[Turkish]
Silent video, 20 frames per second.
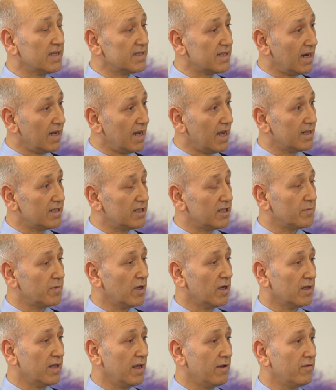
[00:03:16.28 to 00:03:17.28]
Lazerler
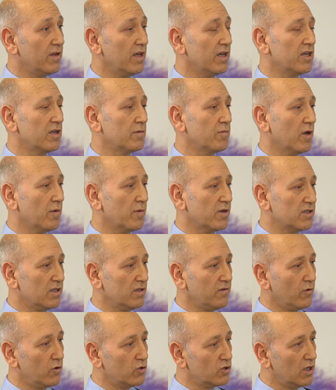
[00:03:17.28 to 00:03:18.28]
girmeye, devreye girmeye
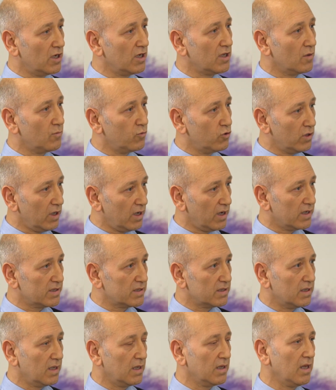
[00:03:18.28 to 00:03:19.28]
başladı ve özellikle bunlar
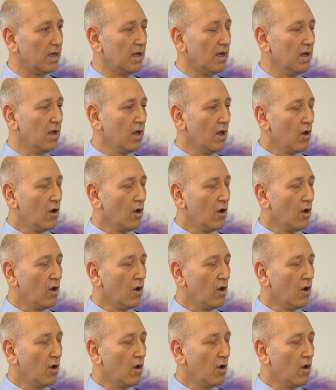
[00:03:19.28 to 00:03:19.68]
arasından da